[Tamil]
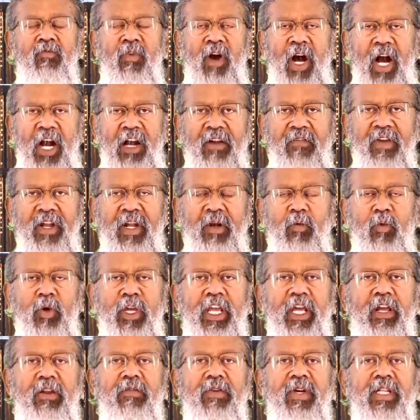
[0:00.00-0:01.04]
வாழ்வில்
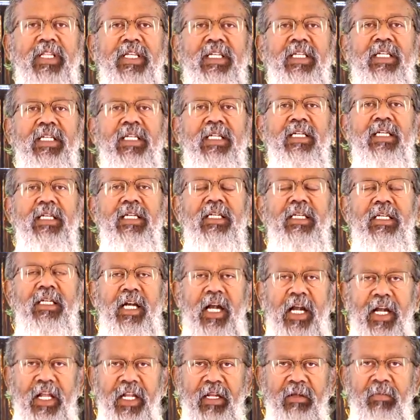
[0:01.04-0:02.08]
உயர்வது
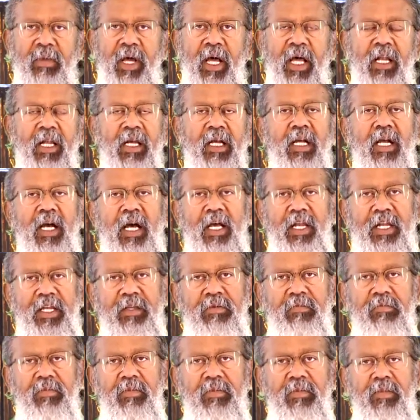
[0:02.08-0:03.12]
கடினமான
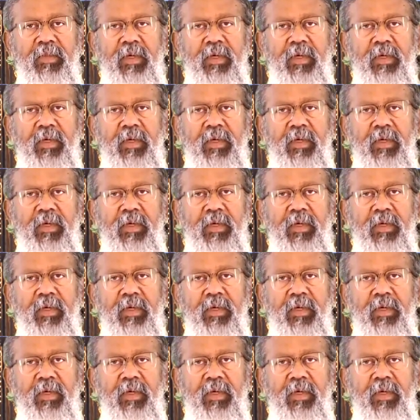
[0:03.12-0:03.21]
காரியம்